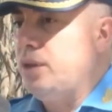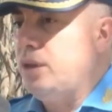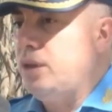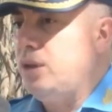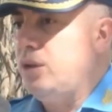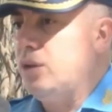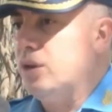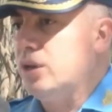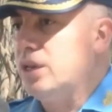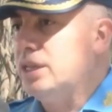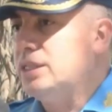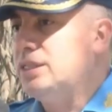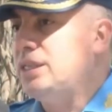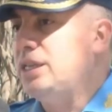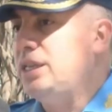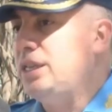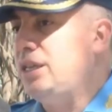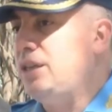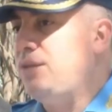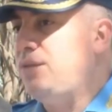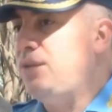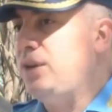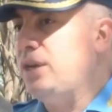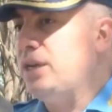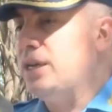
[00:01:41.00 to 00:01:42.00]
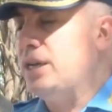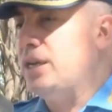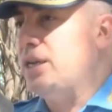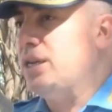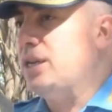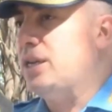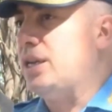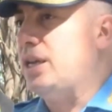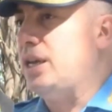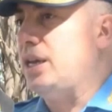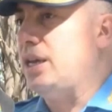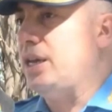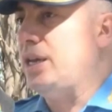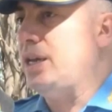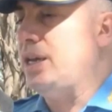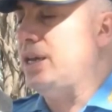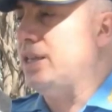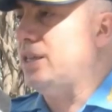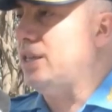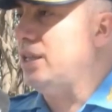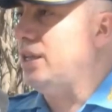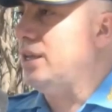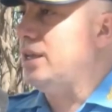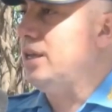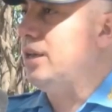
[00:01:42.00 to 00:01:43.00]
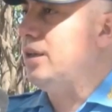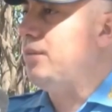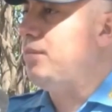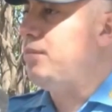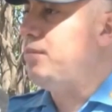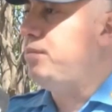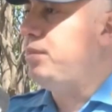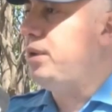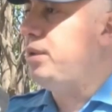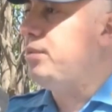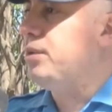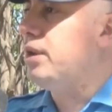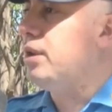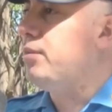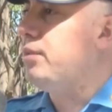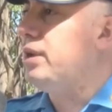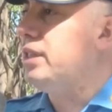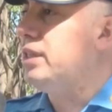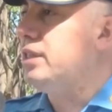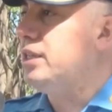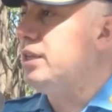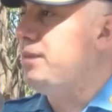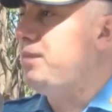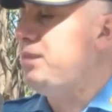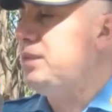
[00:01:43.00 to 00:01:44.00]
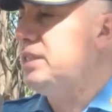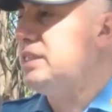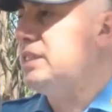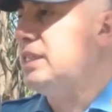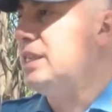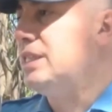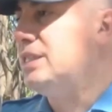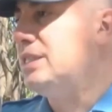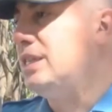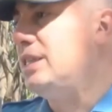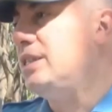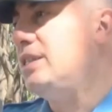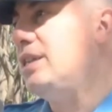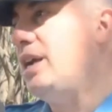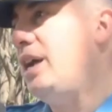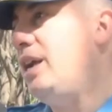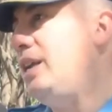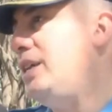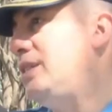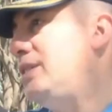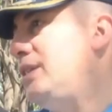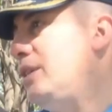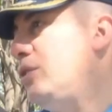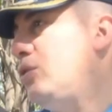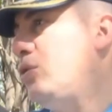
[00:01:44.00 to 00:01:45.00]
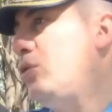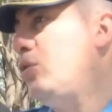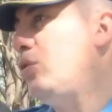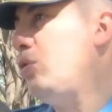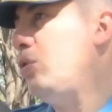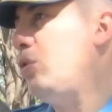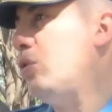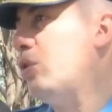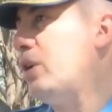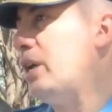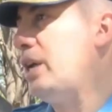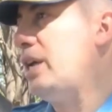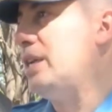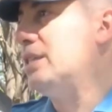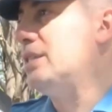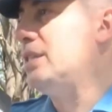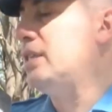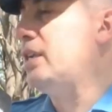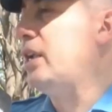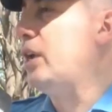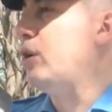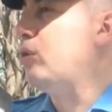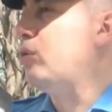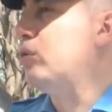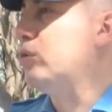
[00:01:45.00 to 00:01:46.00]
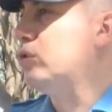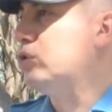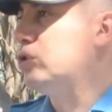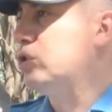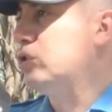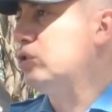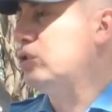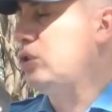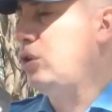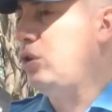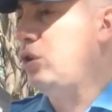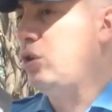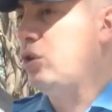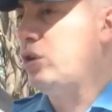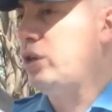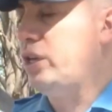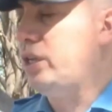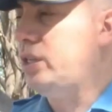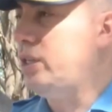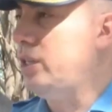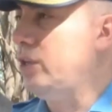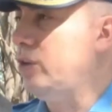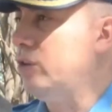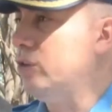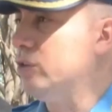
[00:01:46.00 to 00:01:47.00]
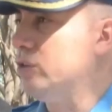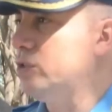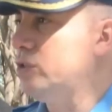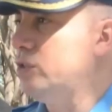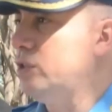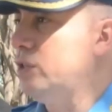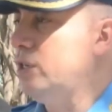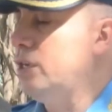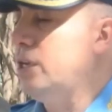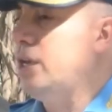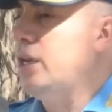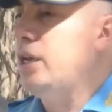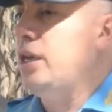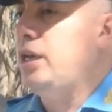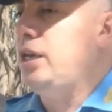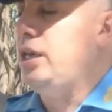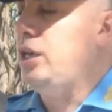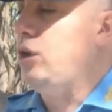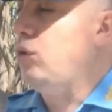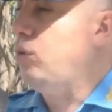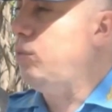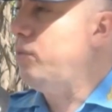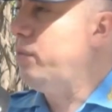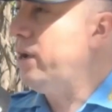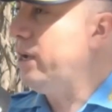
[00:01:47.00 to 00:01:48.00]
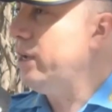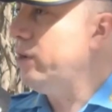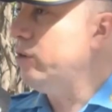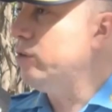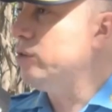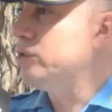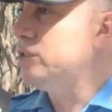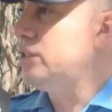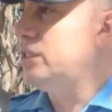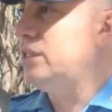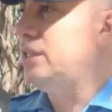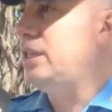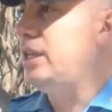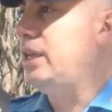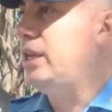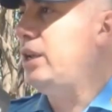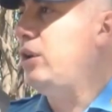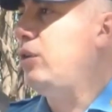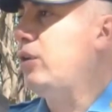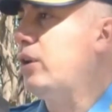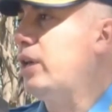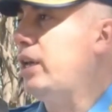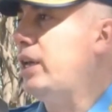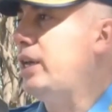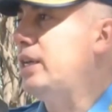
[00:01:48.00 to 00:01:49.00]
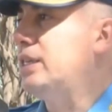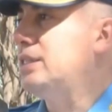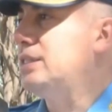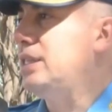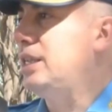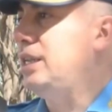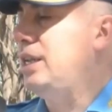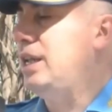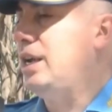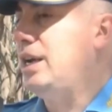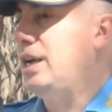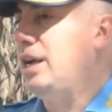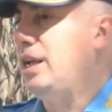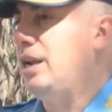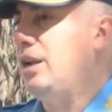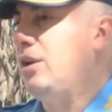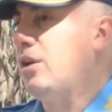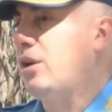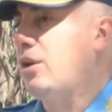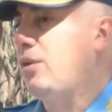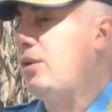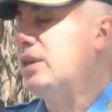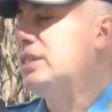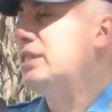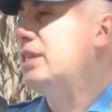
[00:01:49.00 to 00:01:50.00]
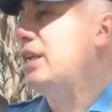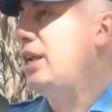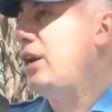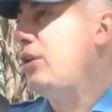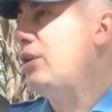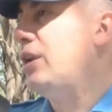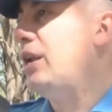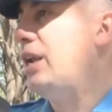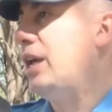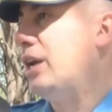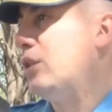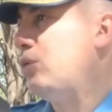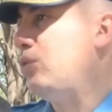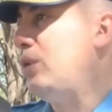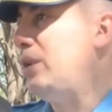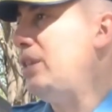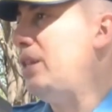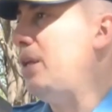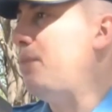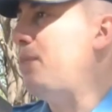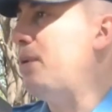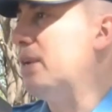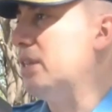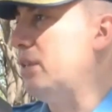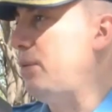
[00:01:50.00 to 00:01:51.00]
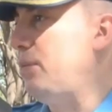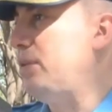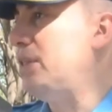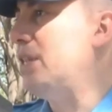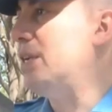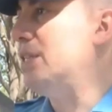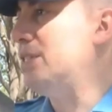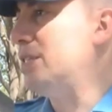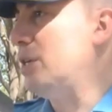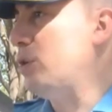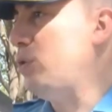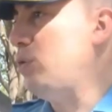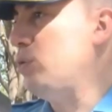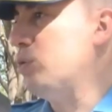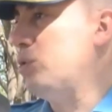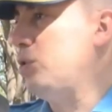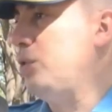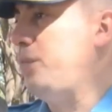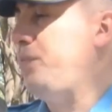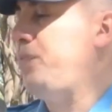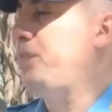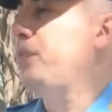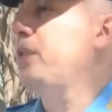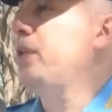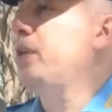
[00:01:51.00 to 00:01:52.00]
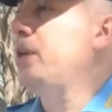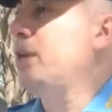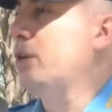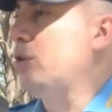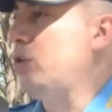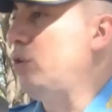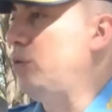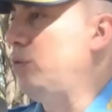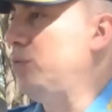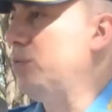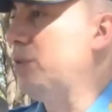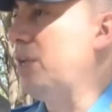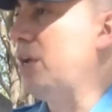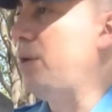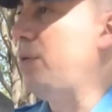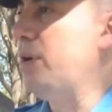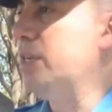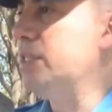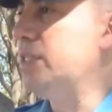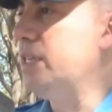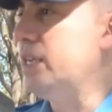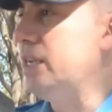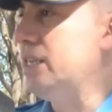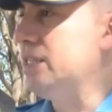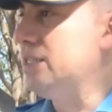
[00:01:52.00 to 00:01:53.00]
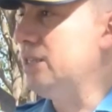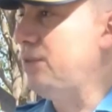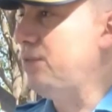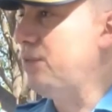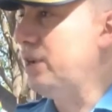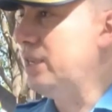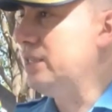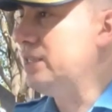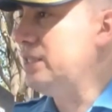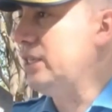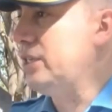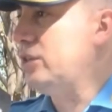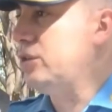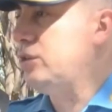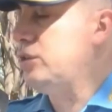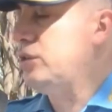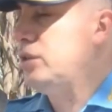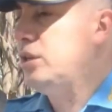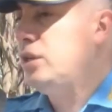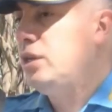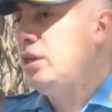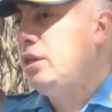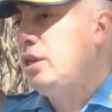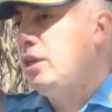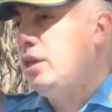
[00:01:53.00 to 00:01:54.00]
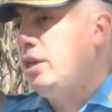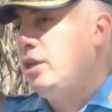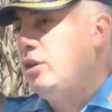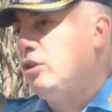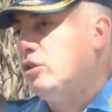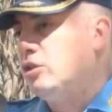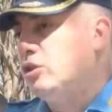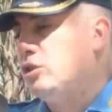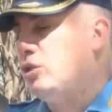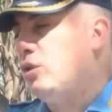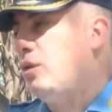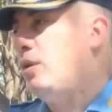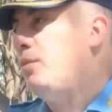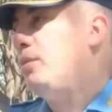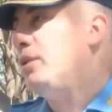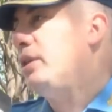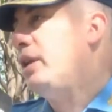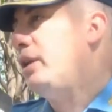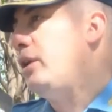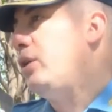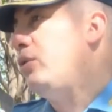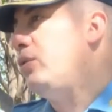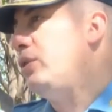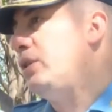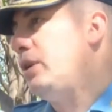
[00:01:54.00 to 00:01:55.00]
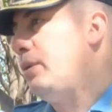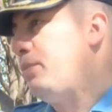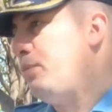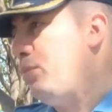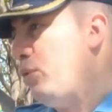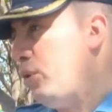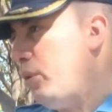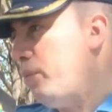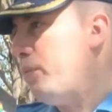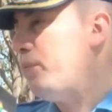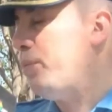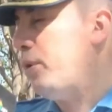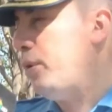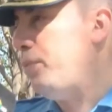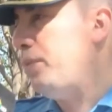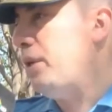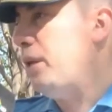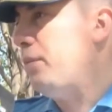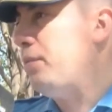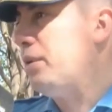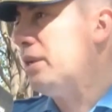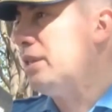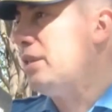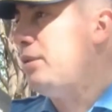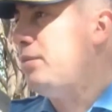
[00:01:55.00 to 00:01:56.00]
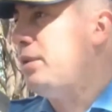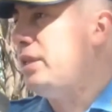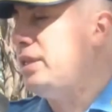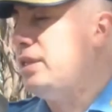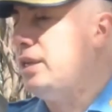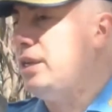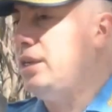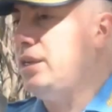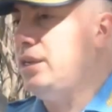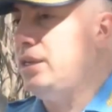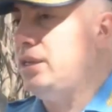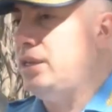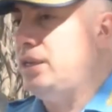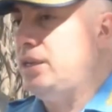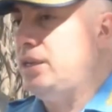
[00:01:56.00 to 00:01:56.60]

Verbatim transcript: lo que significa que este, primeramente se centraliza todo lo que es recursos logísticos y humanos de lo que es lo que va a ser ahora el actual departamental San Justo, con cabecera en San Francisco. Nosotros vamos a tener nuestra propia departamental